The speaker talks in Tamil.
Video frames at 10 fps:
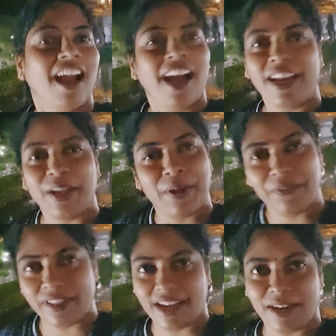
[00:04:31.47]
அன்னைக்கும்
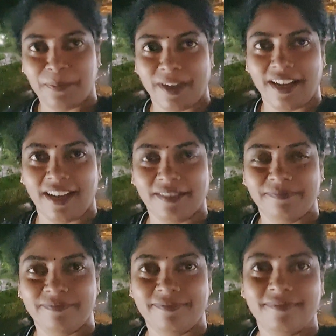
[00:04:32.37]
அவன் தியானம் பண்ணலை
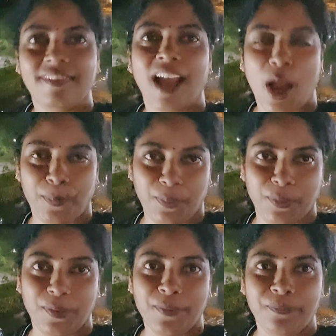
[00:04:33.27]

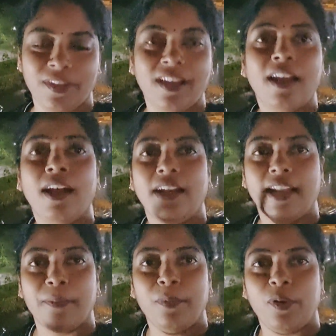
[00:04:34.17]
அப்போது
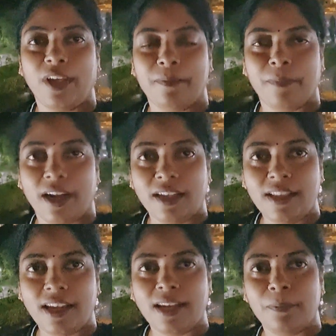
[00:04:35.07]
நம்மளுடைய
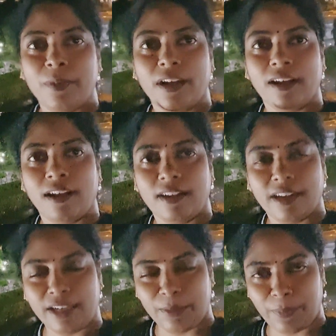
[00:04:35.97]
மனதை நம்ம
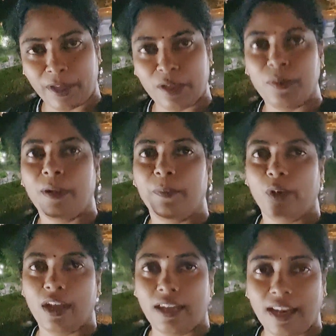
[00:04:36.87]
கட்டுப்படுத்தணும்
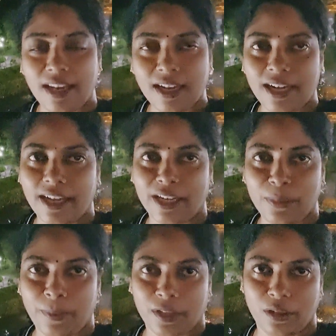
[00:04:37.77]
நம்முடைய எண்ணங்களை
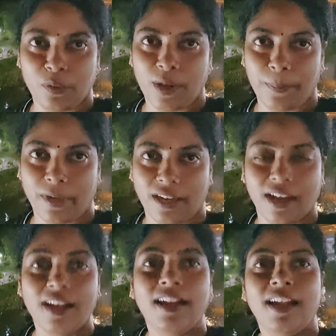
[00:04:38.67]
கட்டுப்படுத்தணும்
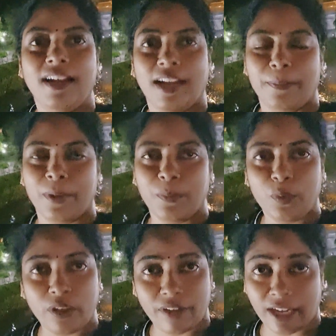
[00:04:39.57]
அப்படின்னா நம்ம
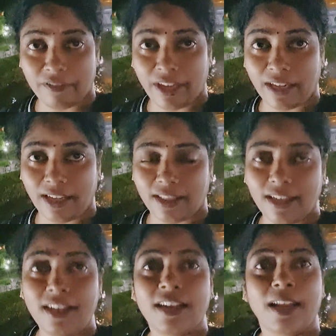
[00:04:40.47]
மூடி வைக்க
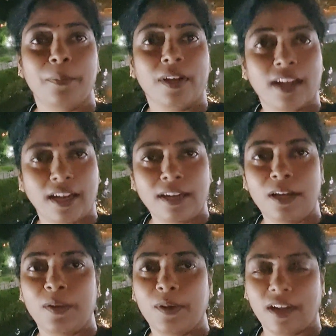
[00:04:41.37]
வேண்டியது நம்ம
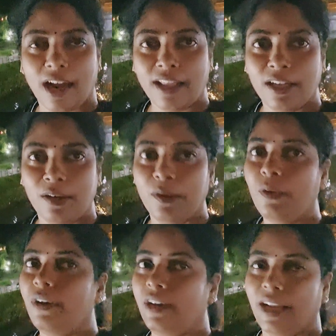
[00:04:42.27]
கண்களோ காதுகளோ
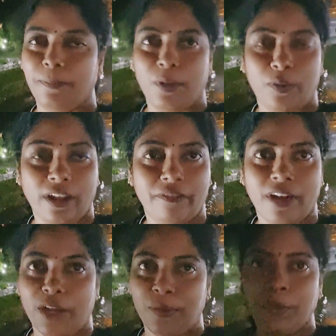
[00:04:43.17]
நம்மளுடைய
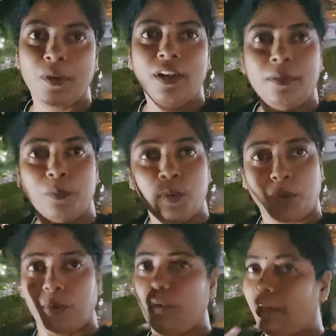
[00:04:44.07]
வாயோ
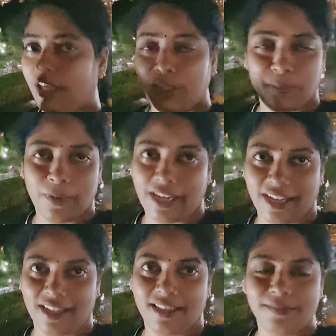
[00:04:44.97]
மூக்கோ எதுவுமே
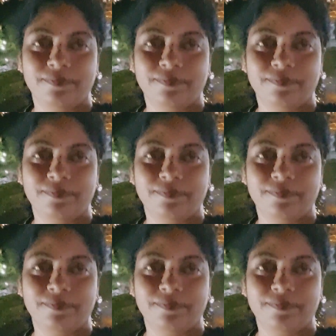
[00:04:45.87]
கிடையாது